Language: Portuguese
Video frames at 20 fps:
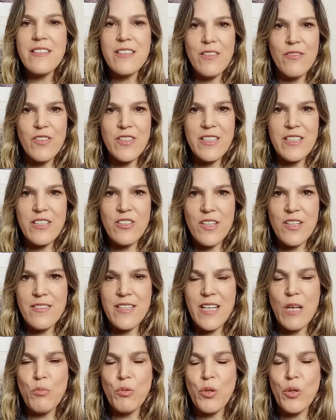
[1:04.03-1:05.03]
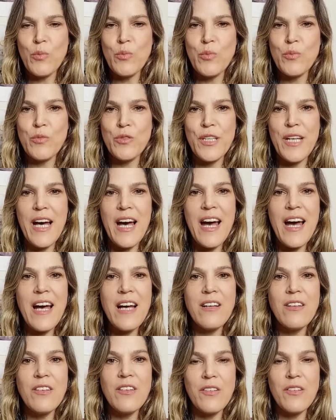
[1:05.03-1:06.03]
você já sabe como
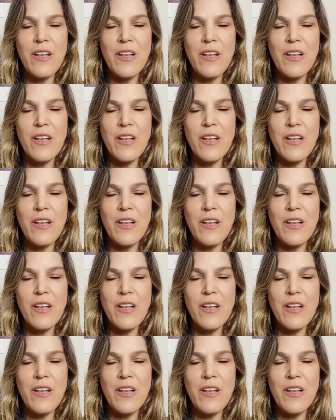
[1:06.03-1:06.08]
mudar,